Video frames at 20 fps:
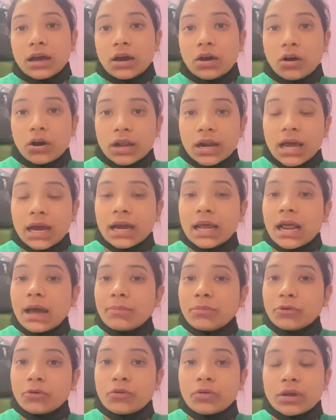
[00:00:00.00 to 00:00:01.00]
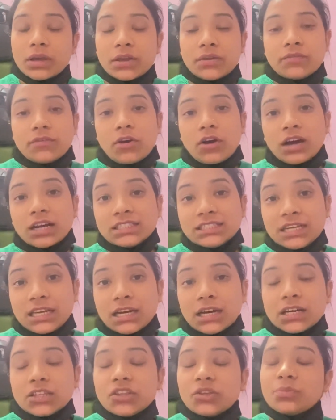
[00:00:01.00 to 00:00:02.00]
और अगर आप लोगों को ये ब्लॉग अच्छा
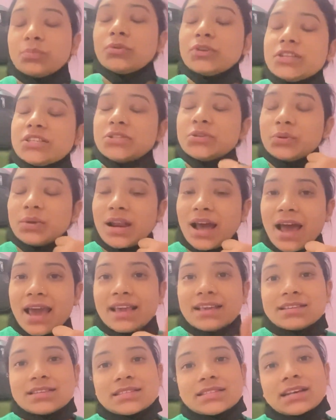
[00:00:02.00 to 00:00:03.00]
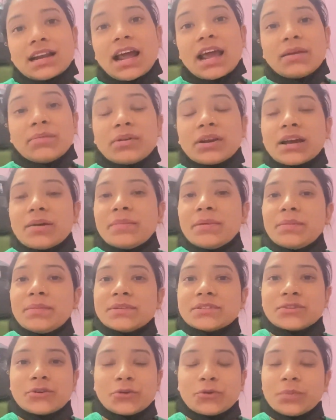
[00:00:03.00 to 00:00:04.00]
लगा तो प्लीज़ डू लाइक सब्सक्राइब और कमेंट
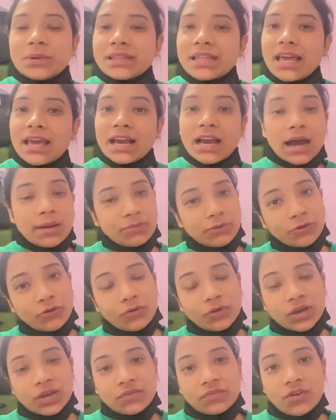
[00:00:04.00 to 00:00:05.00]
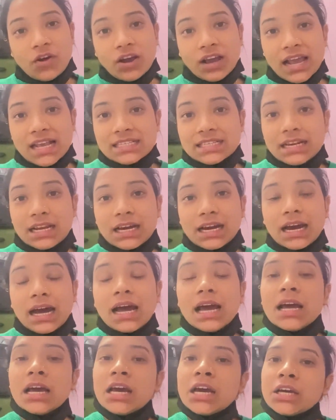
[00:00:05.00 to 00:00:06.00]
में ज़रूर बताएगा आप लोगों को ये ब्लॉग कैसा लगा